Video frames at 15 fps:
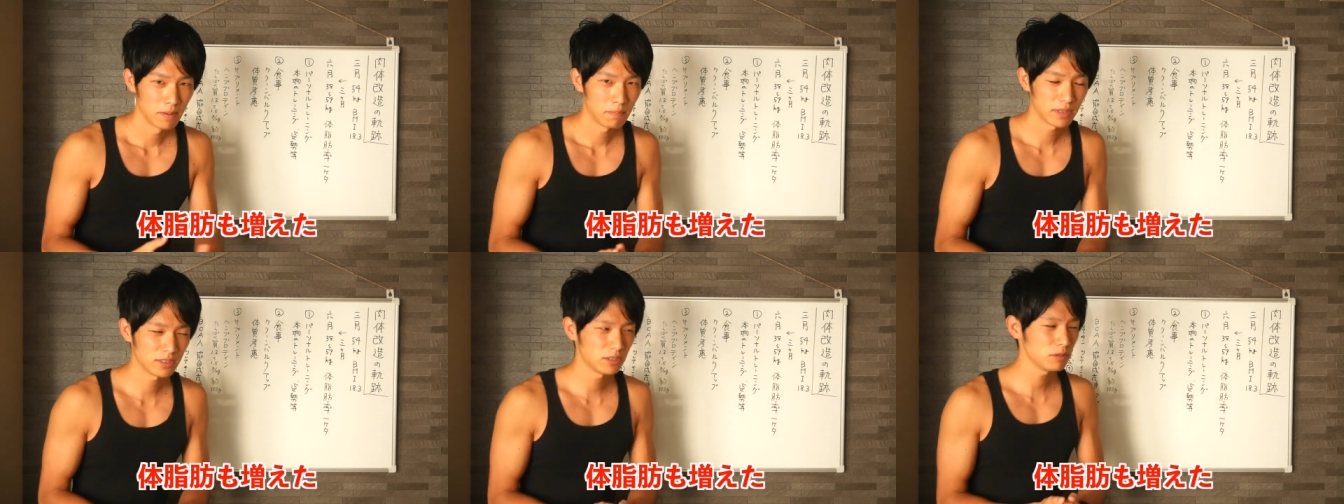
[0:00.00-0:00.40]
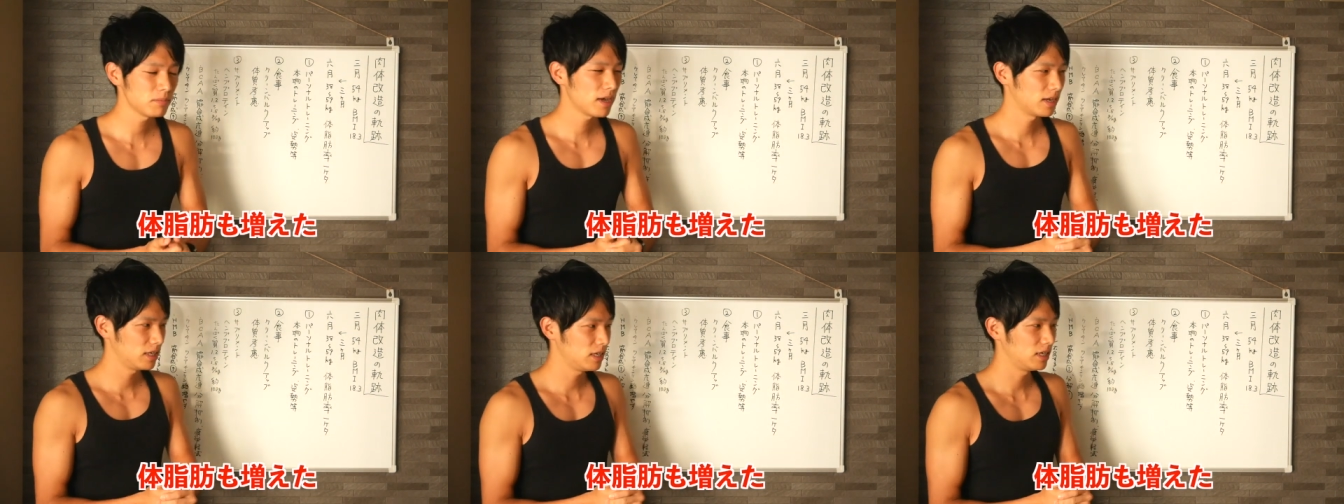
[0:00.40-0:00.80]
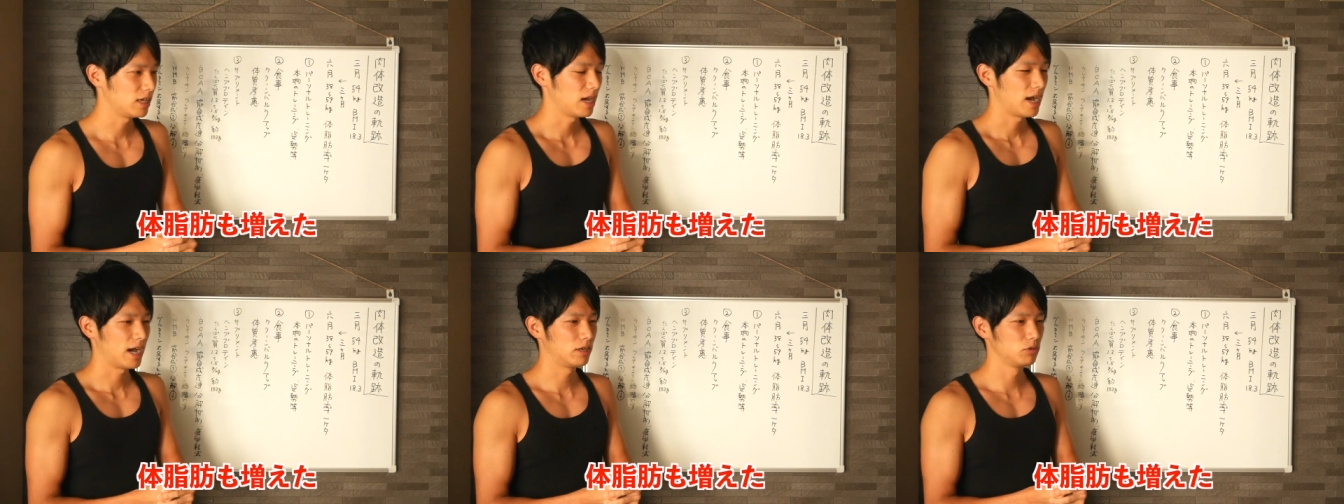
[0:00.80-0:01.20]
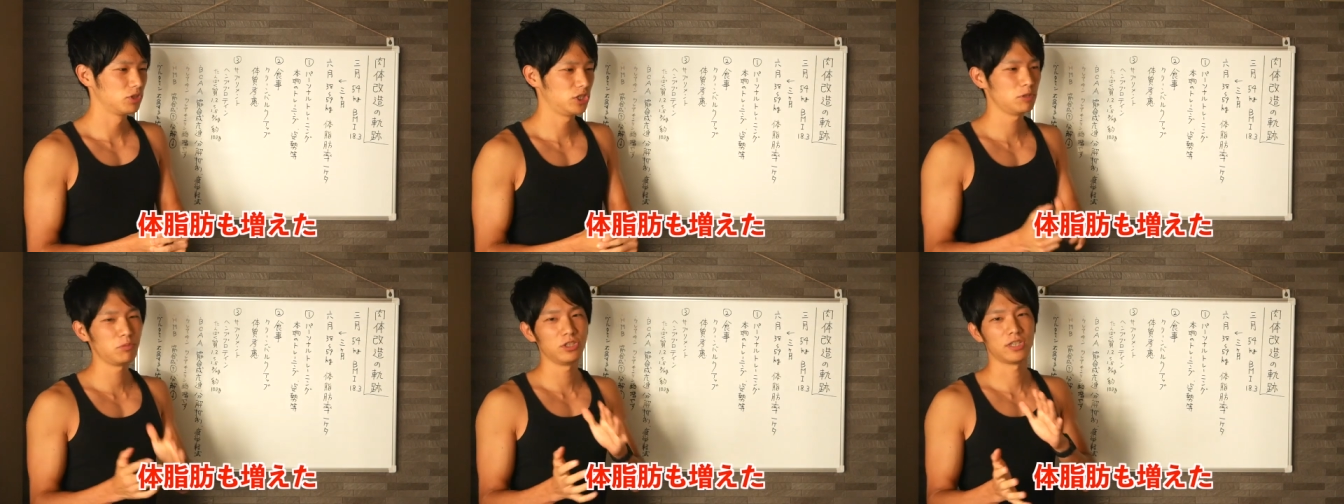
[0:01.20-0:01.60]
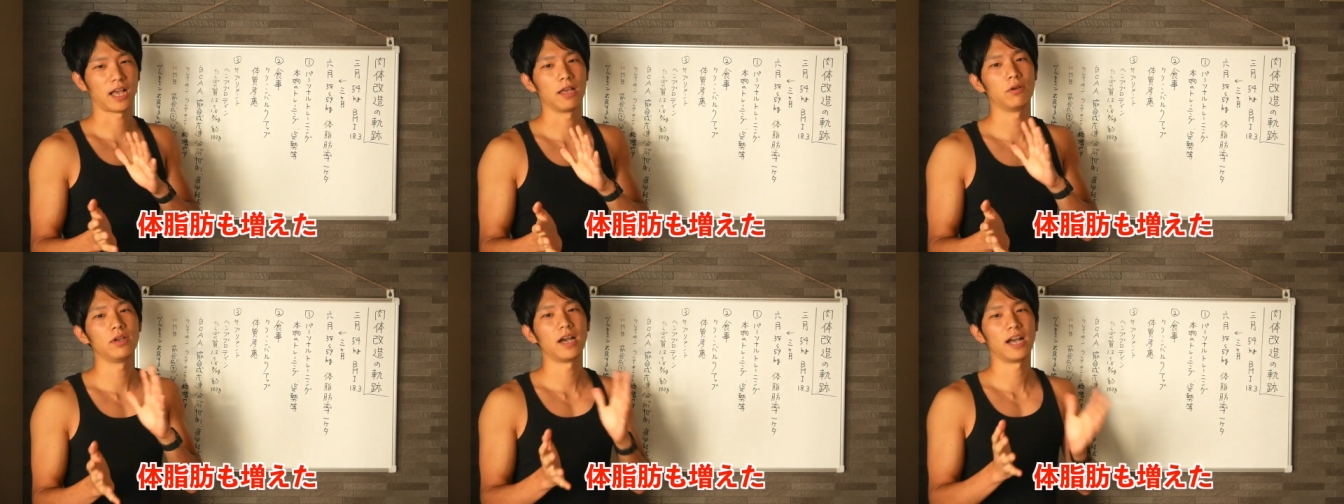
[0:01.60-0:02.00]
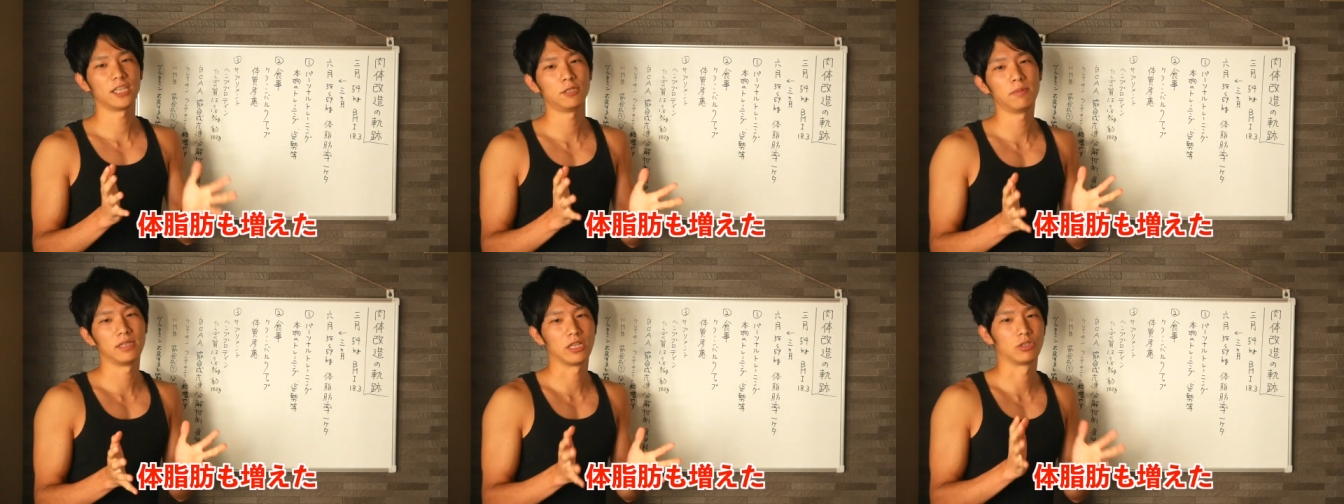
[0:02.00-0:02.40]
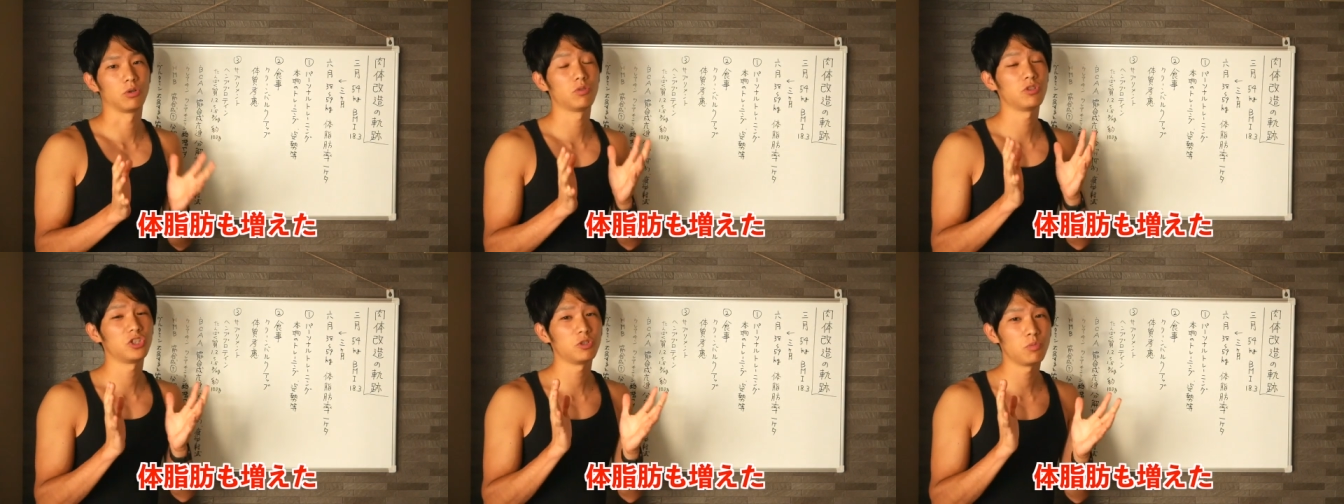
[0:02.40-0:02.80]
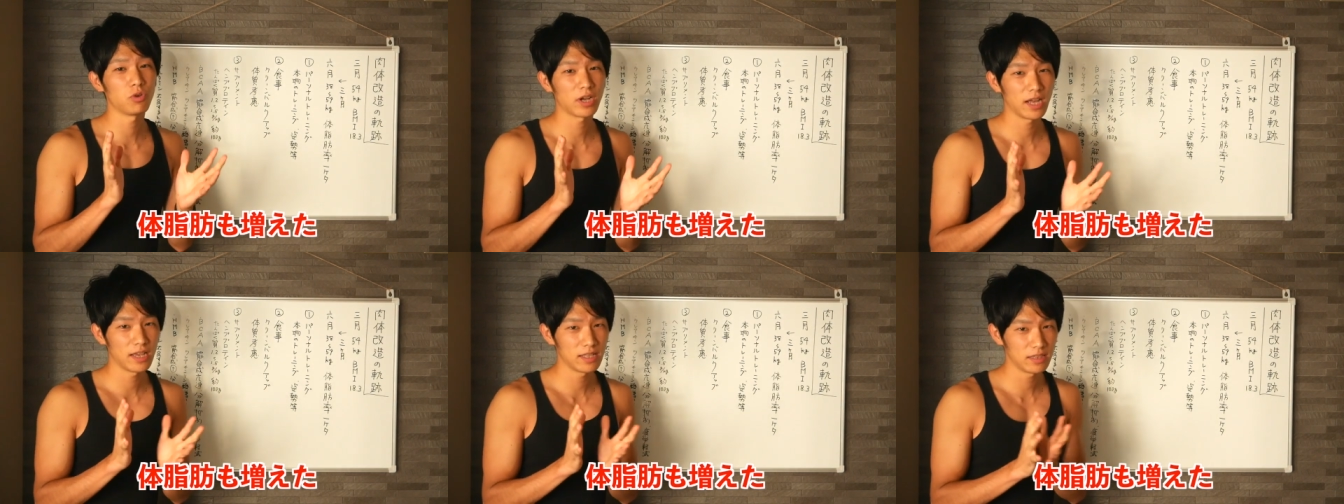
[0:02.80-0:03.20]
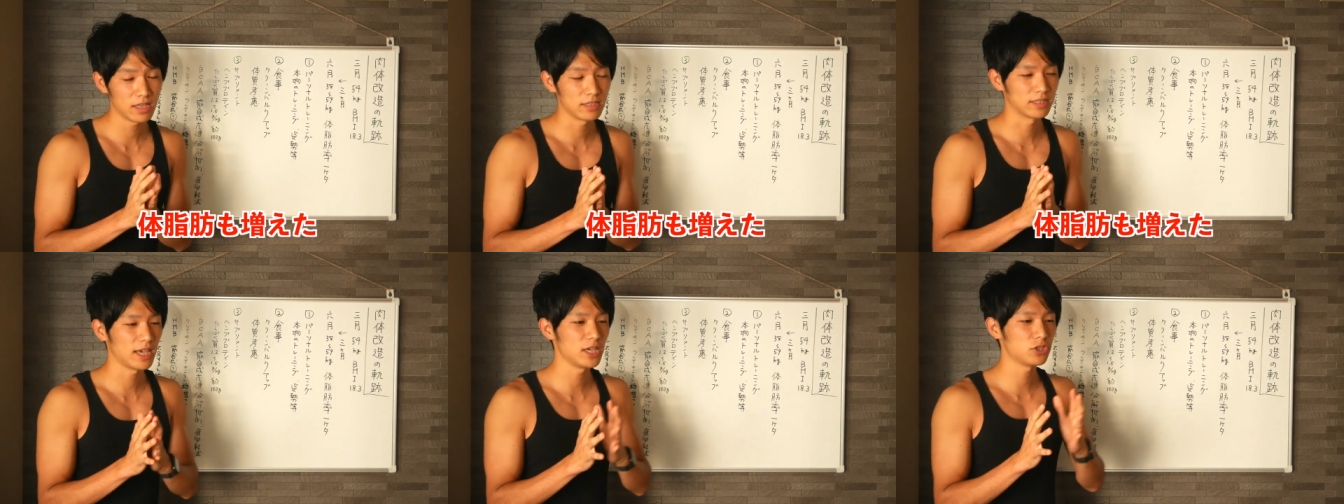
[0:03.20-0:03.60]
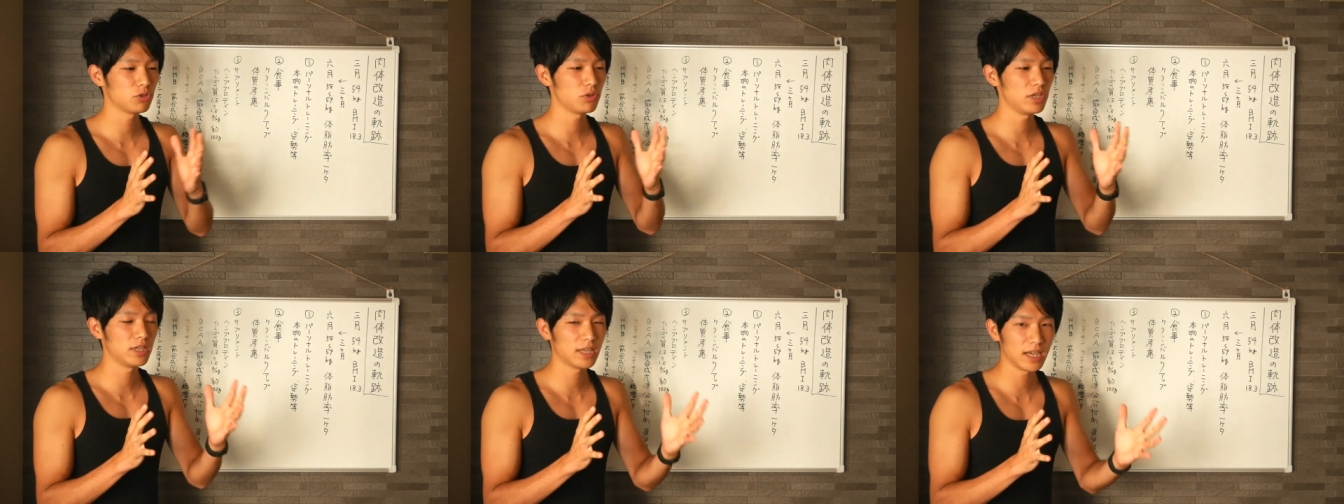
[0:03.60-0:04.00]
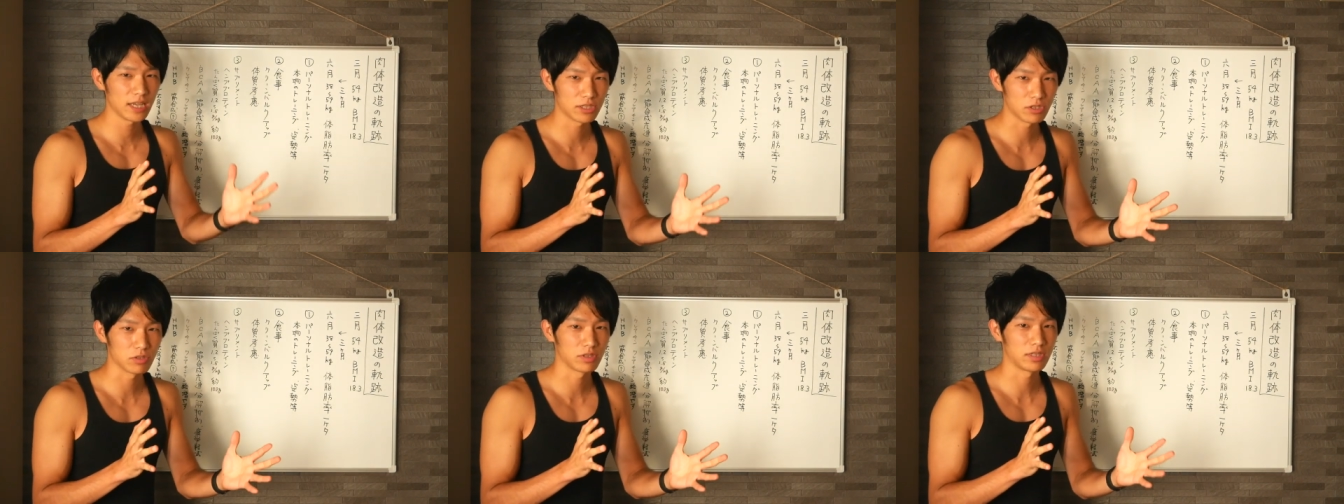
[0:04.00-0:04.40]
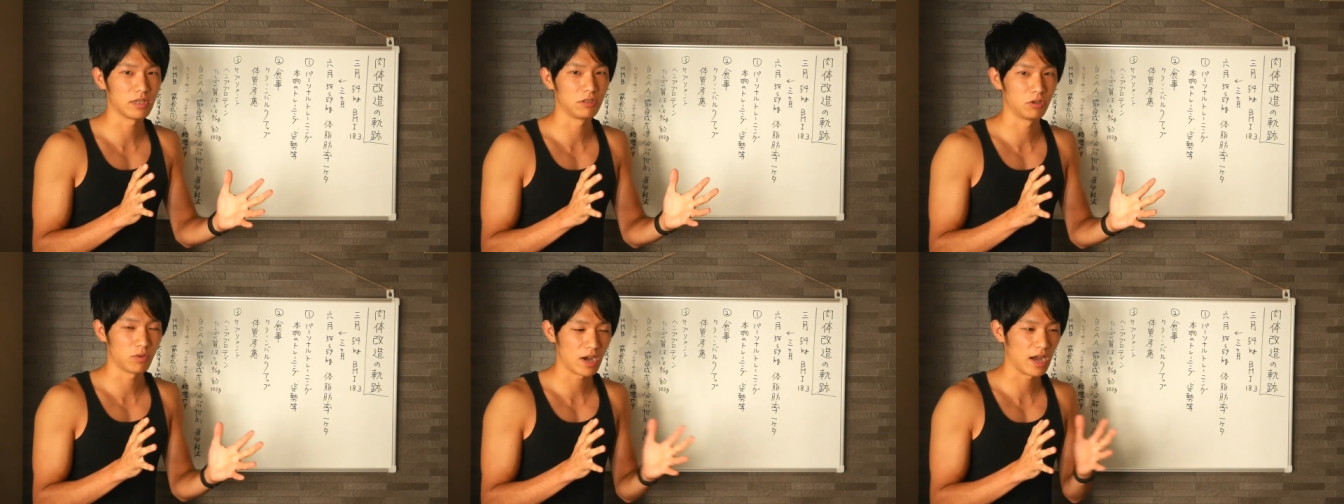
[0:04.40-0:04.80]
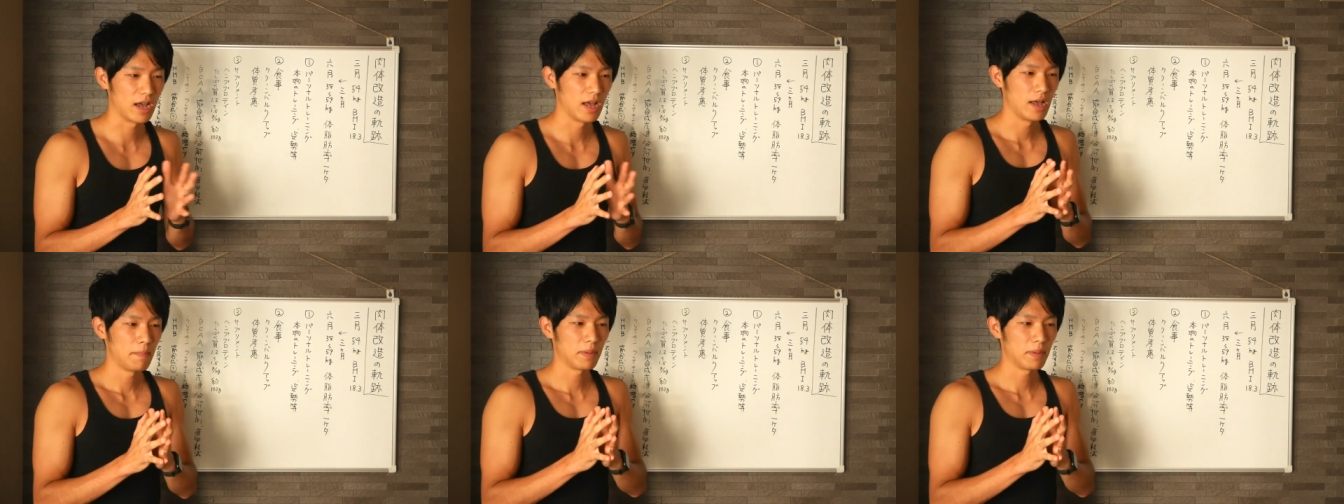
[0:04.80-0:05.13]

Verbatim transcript: まあ、つまり、あの、ジムに通い始めて食事も変えて、最初の1ヶ月っていうのは、